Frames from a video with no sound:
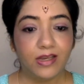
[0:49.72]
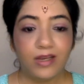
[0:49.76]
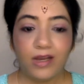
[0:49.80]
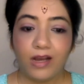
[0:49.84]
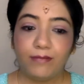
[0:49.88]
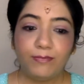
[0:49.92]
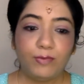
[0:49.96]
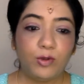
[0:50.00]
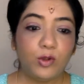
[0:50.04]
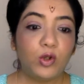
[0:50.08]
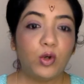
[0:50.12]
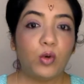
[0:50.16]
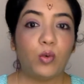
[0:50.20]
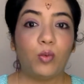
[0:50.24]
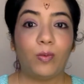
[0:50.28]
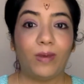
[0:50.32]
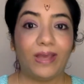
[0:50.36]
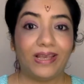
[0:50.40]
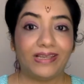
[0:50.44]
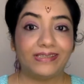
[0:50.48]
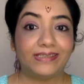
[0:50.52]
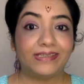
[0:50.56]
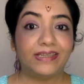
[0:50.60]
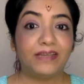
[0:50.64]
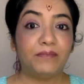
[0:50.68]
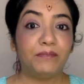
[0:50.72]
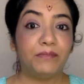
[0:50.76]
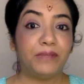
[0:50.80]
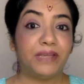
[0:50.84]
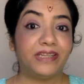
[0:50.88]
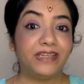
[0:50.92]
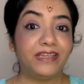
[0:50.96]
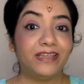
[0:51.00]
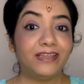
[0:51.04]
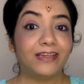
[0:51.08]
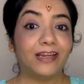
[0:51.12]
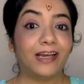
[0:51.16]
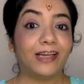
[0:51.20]
अब यू you नो know, वैसे
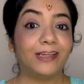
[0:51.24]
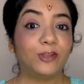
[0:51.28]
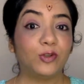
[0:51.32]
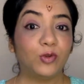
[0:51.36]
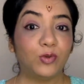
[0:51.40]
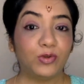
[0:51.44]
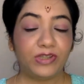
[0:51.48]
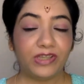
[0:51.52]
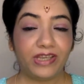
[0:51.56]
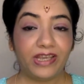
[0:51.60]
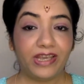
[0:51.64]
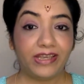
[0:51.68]
मेरी राय तो ये